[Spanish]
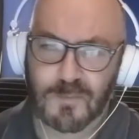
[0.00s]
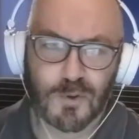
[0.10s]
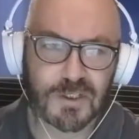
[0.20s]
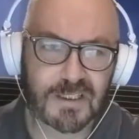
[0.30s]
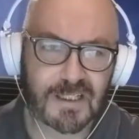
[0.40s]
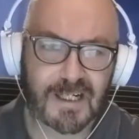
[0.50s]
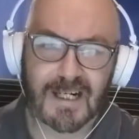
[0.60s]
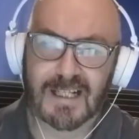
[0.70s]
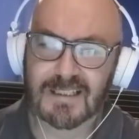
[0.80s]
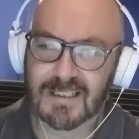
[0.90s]
ponen
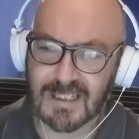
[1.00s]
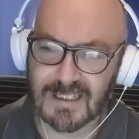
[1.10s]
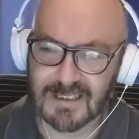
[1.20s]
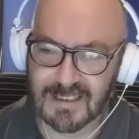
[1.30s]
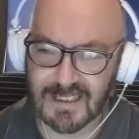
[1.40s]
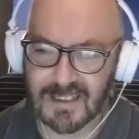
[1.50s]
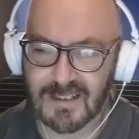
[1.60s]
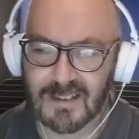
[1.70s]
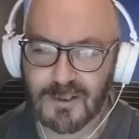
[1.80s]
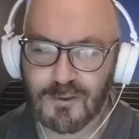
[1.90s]
cantante,
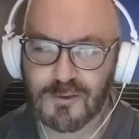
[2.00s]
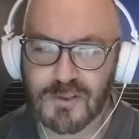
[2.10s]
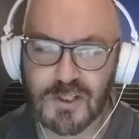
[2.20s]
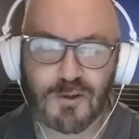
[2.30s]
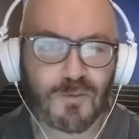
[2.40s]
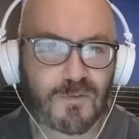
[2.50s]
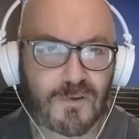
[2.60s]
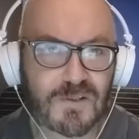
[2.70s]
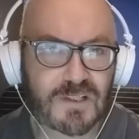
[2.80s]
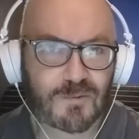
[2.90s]
conocido como
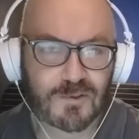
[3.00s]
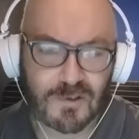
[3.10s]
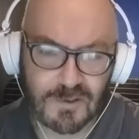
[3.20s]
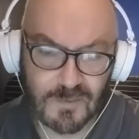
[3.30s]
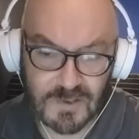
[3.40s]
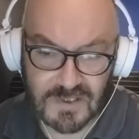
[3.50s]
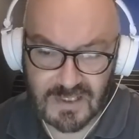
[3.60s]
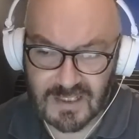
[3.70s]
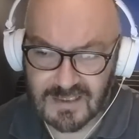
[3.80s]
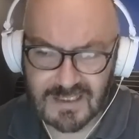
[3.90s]
Florcita Motúa. Bueno, pues si
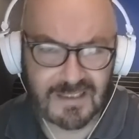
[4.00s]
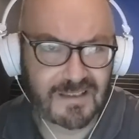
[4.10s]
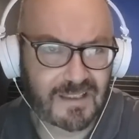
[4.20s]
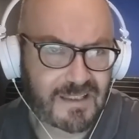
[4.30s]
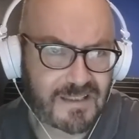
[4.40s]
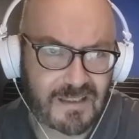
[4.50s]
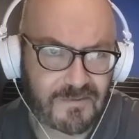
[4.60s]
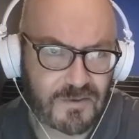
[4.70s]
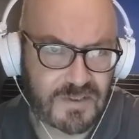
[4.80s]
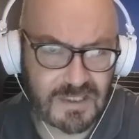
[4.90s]
cantante, ¿qué es? Que
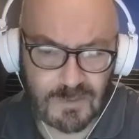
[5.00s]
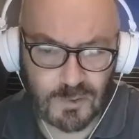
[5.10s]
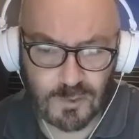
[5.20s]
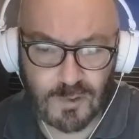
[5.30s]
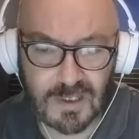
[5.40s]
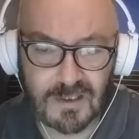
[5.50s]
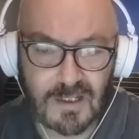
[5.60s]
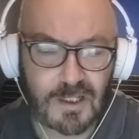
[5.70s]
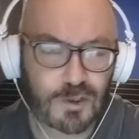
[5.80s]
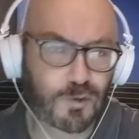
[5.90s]
Florcita Motúa
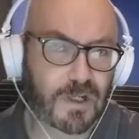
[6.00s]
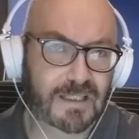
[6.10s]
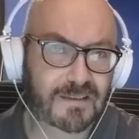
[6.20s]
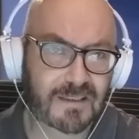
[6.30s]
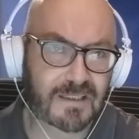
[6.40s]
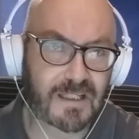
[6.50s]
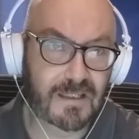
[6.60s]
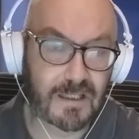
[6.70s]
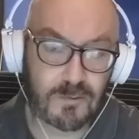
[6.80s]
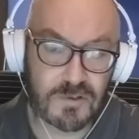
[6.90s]
no canta ni
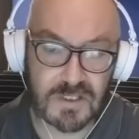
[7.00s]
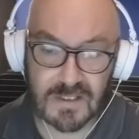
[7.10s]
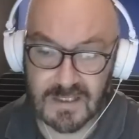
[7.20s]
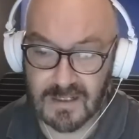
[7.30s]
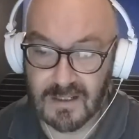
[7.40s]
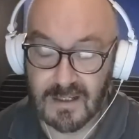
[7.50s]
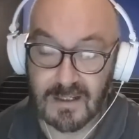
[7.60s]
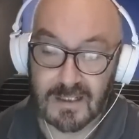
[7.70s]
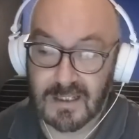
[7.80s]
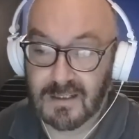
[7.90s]
en la ducha, es decir,
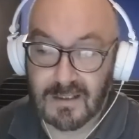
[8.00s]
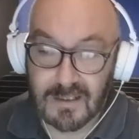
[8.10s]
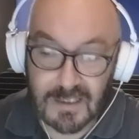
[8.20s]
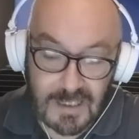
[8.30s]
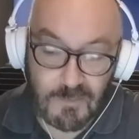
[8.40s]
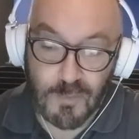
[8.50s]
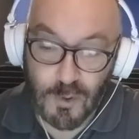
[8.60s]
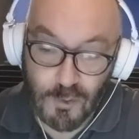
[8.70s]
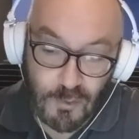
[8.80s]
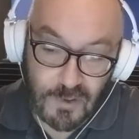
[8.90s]
y,
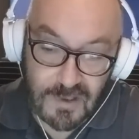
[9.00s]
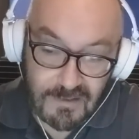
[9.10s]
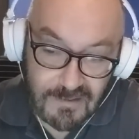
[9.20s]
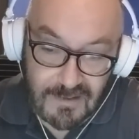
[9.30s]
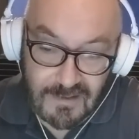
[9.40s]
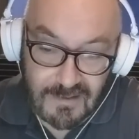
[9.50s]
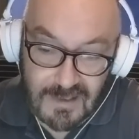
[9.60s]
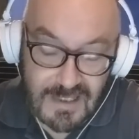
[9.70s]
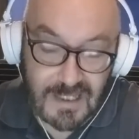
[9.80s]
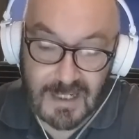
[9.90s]
tampoco,
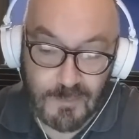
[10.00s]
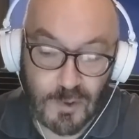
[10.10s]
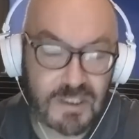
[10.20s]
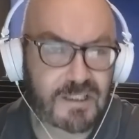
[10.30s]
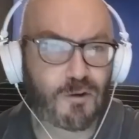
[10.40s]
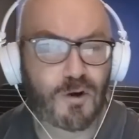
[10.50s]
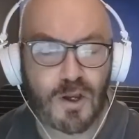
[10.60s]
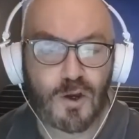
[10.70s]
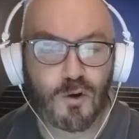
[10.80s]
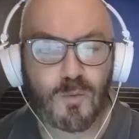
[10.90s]
ni siquiera es político.
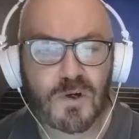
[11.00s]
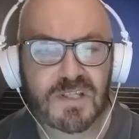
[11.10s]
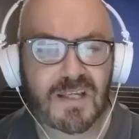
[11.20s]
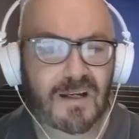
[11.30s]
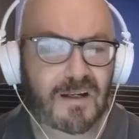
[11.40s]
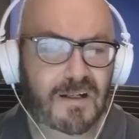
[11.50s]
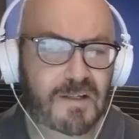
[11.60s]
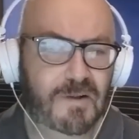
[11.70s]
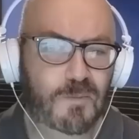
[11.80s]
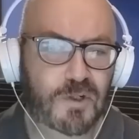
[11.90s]
Como decía
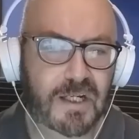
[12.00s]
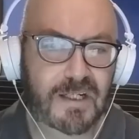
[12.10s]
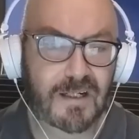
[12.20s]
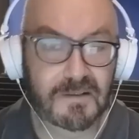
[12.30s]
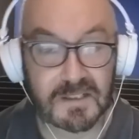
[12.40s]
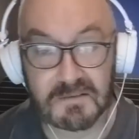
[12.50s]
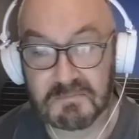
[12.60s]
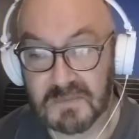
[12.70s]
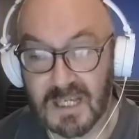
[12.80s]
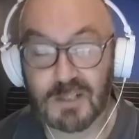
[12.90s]
Iván Moreira
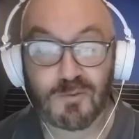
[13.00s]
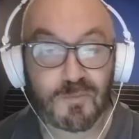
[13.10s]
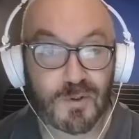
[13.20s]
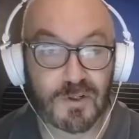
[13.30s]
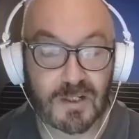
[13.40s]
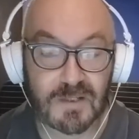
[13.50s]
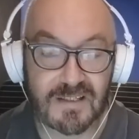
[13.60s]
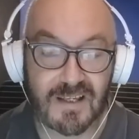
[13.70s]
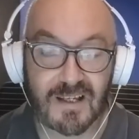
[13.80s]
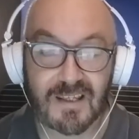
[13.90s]
en un programa,
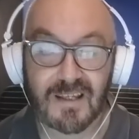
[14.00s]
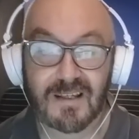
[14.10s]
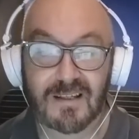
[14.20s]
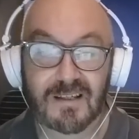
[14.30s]
decía que